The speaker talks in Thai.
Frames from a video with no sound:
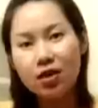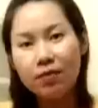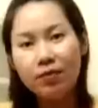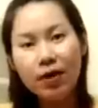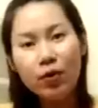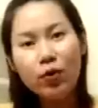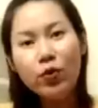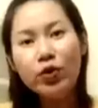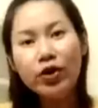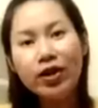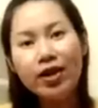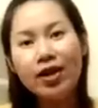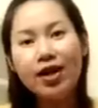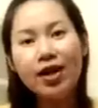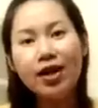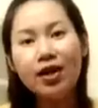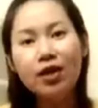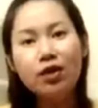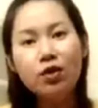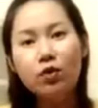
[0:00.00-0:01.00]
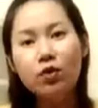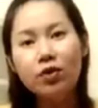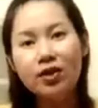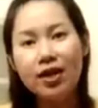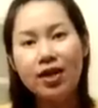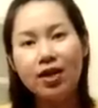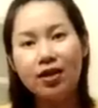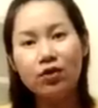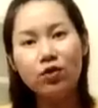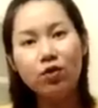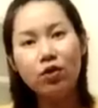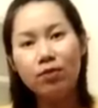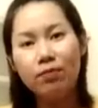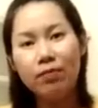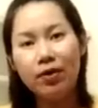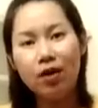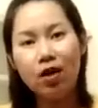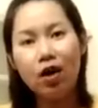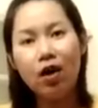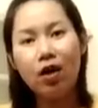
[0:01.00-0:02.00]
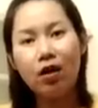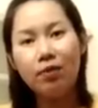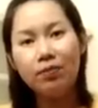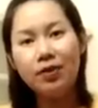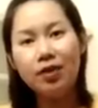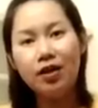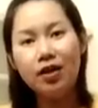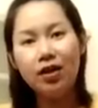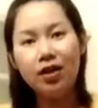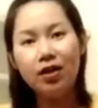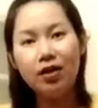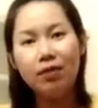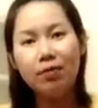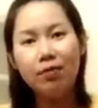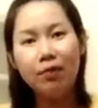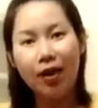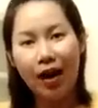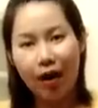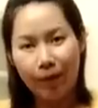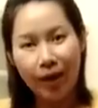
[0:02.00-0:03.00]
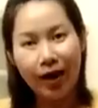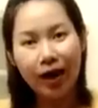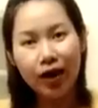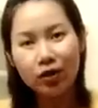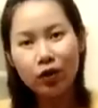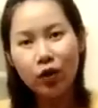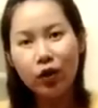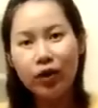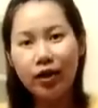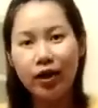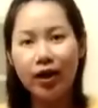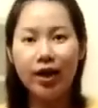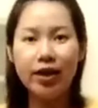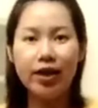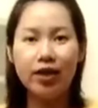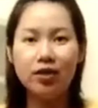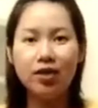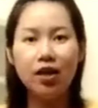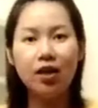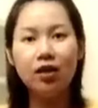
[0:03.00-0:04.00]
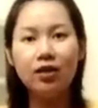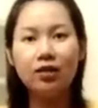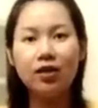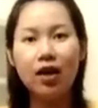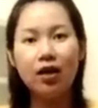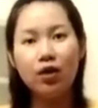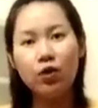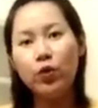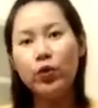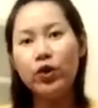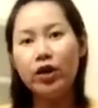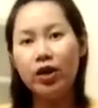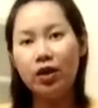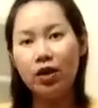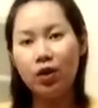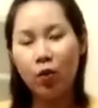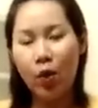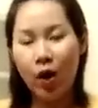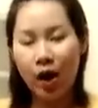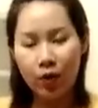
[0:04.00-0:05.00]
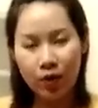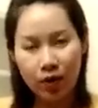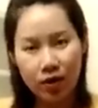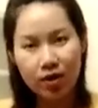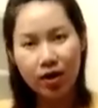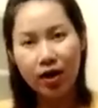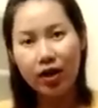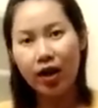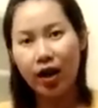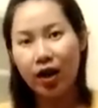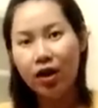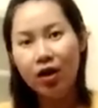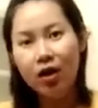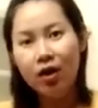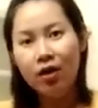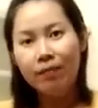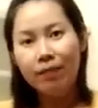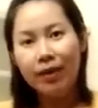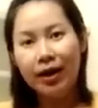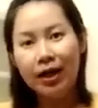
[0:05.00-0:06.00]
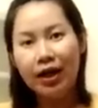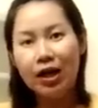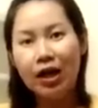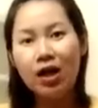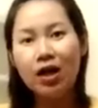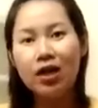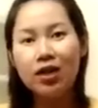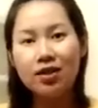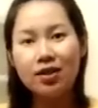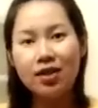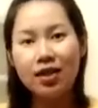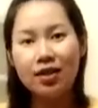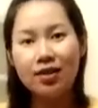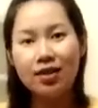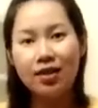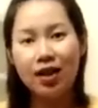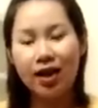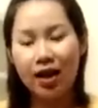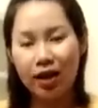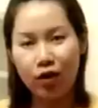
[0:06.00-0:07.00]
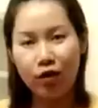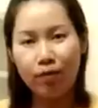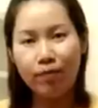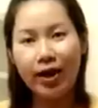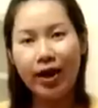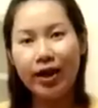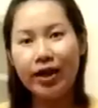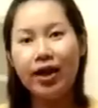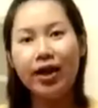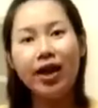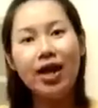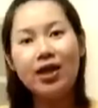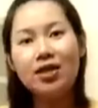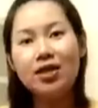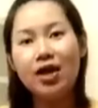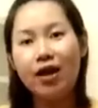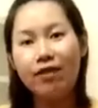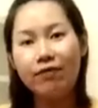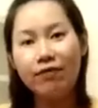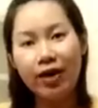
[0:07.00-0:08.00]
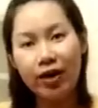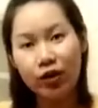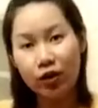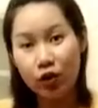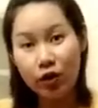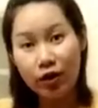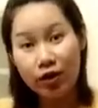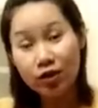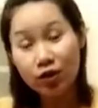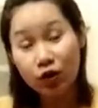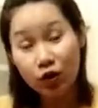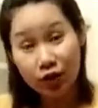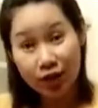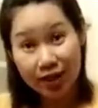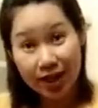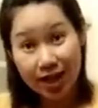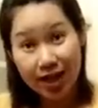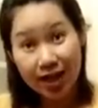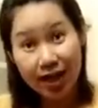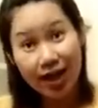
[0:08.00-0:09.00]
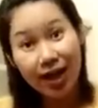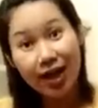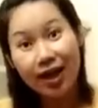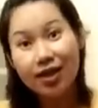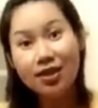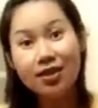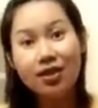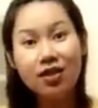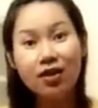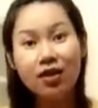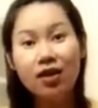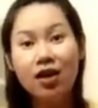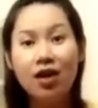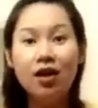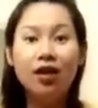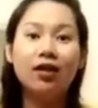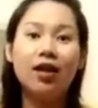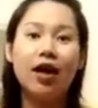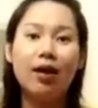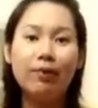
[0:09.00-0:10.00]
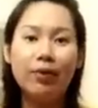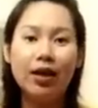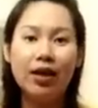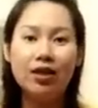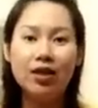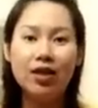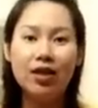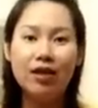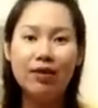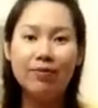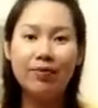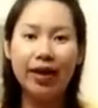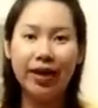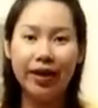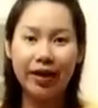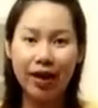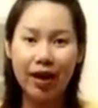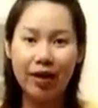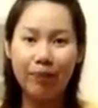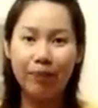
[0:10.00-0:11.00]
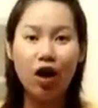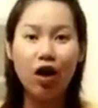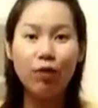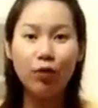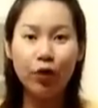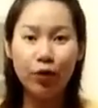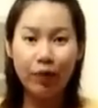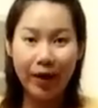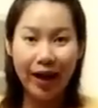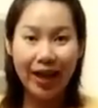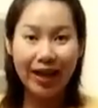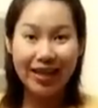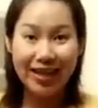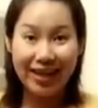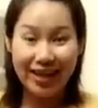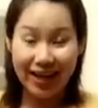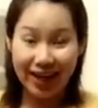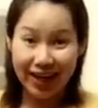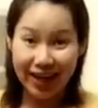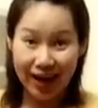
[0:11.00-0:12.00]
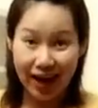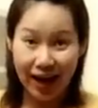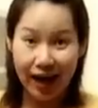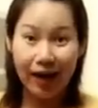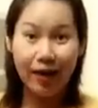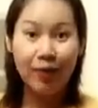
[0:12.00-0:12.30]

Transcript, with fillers: สรรพคุณนะคะดูจากส่วนประกอบที่กล่าวมาข้างต้นนะคะ อย่างเช่นตังกุยหรือกวาวเครือเนี่ย มันก็จะสกัดออกมาเนี่ยได้สารไฟโตรเอสโตรเจนนะคะ ซึ่งทำหน้าที่เหมือนกับฮอร์โมนเพศหญิงนะ